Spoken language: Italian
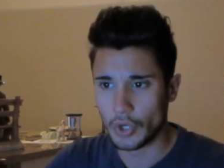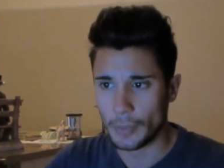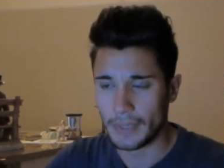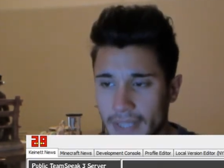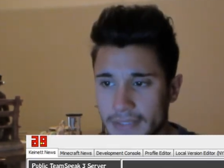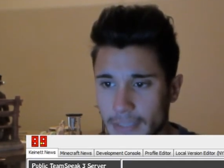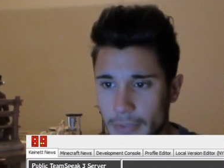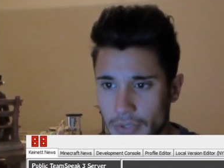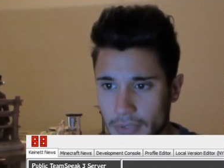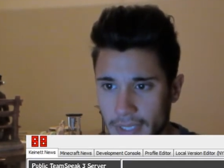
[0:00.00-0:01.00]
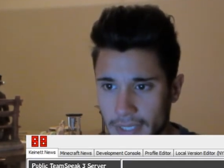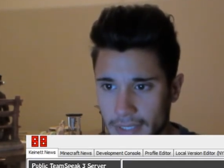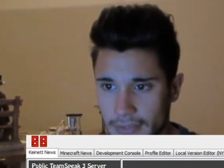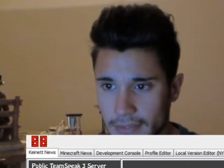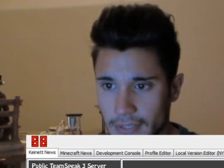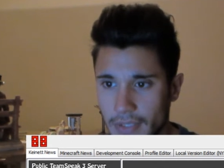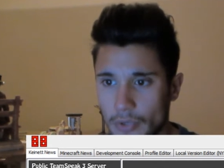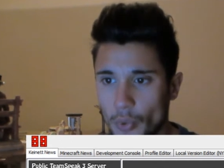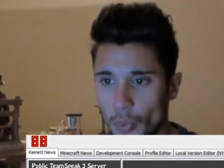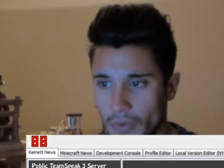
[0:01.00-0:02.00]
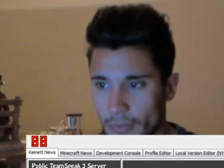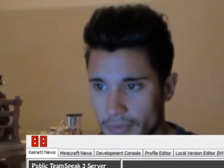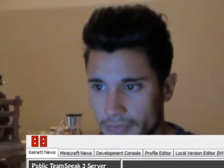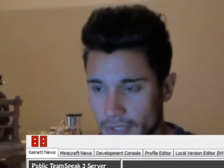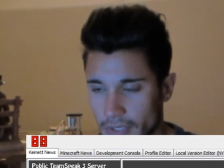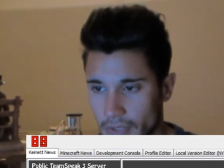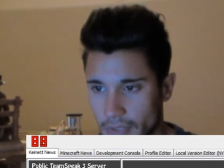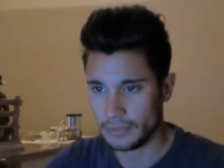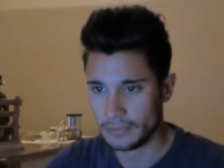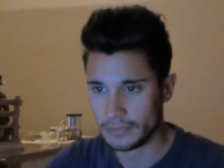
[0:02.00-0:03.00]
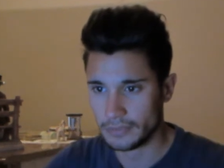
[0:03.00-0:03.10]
nome, andremo sul Keynet, nuovo profilo,